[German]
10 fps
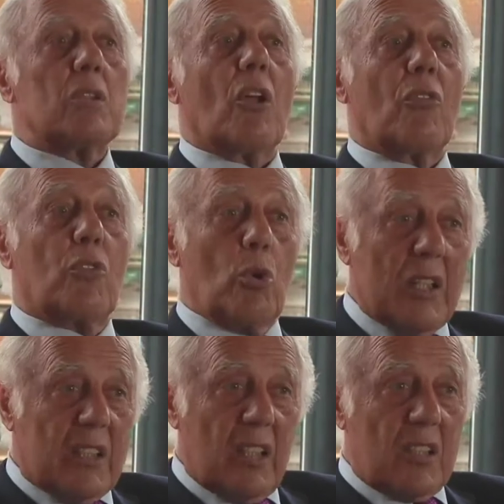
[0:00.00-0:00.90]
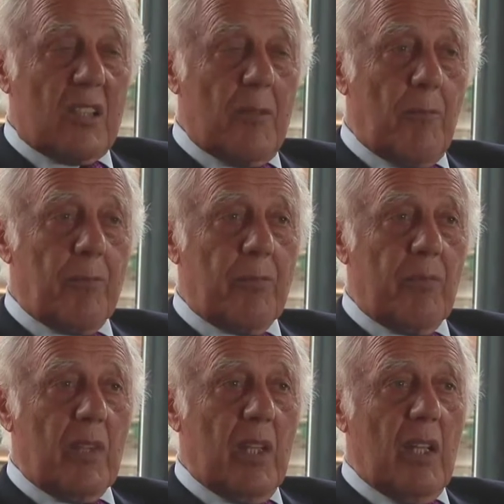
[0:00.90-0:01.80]
dann tut das.
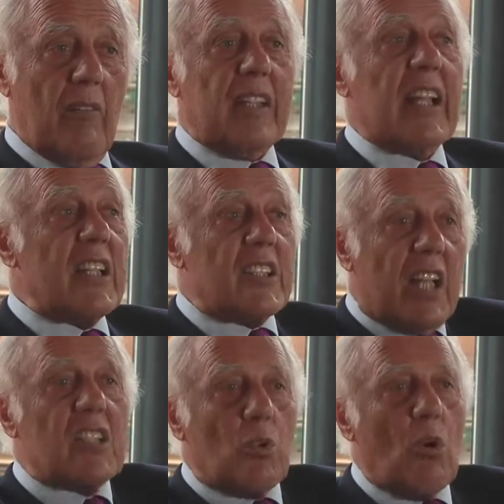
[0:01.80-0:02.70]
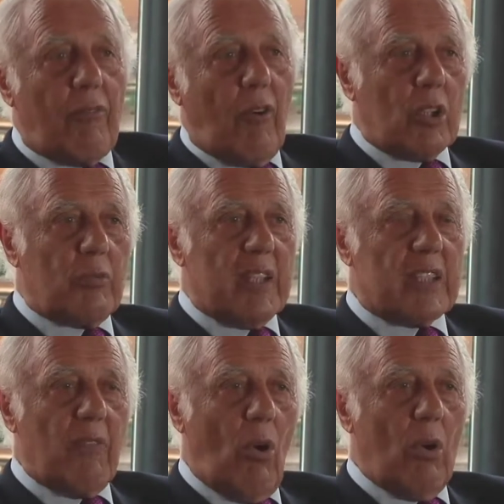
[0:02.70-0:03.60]
Wenn denkst, steht zu, fort wie
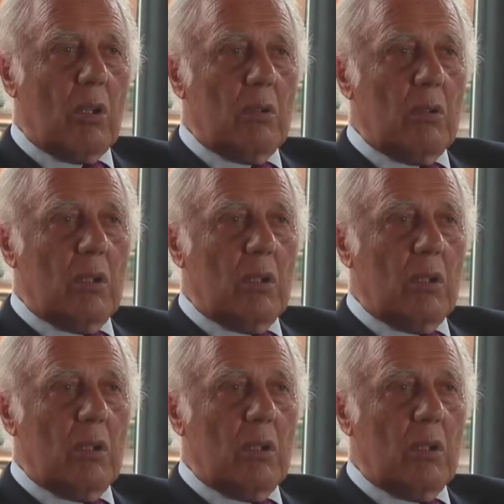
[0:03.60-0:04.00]
sie war.